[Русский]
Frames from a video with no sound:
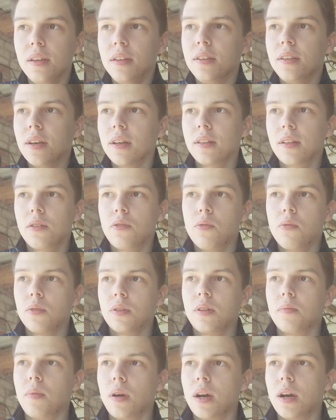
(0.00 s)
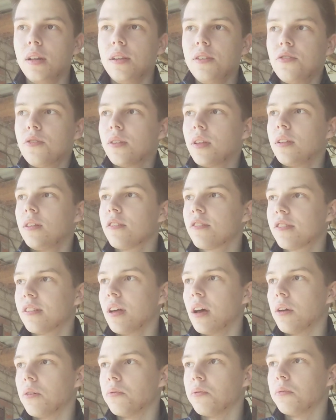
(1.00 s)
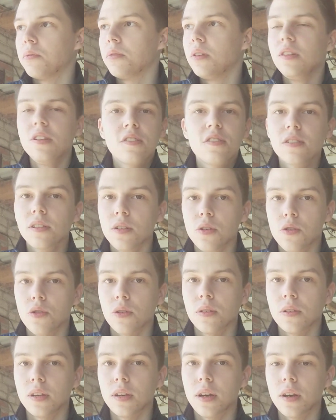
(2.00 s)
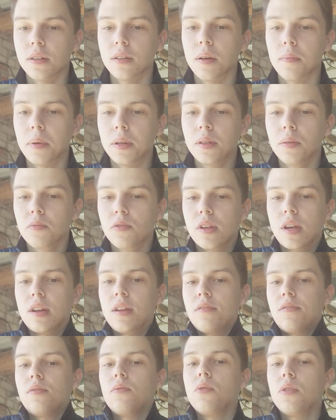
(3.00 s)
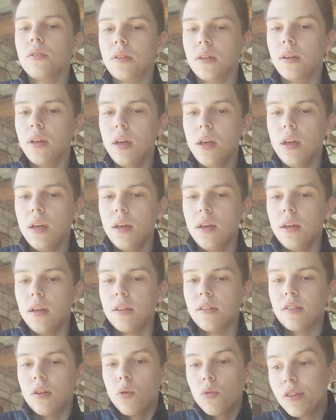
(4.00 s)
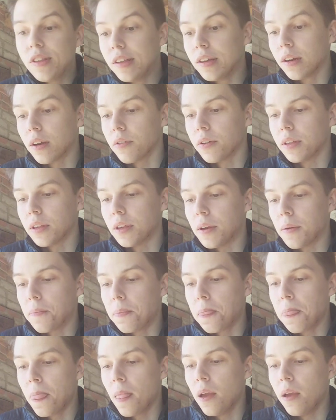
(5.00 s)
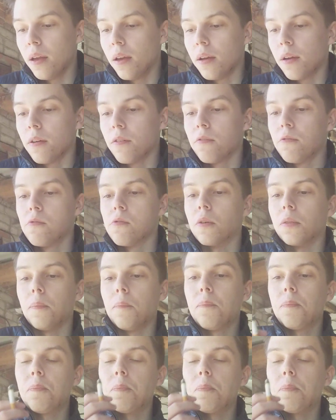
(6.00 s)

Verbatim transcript: Я такого табака лично не знаю и не слышал никогда, поэтому, скорее всего, это соусирование, вот.